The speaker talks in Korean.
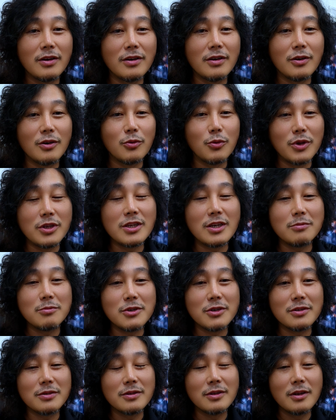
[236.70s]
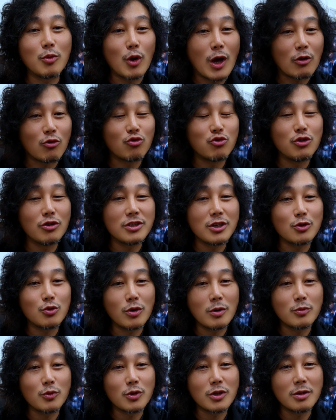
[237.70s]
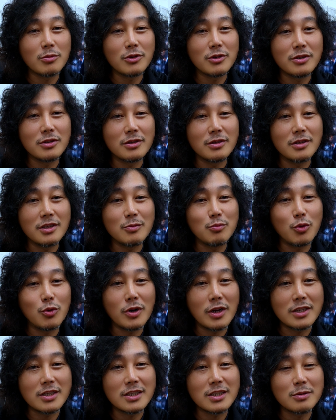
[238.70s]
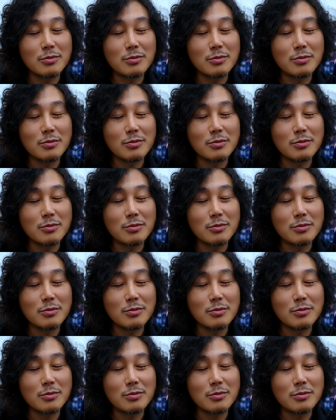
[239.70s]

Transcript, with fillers: 어, 왜냐하면 뭐 한 9년차 조감독 되면은 입봉을 안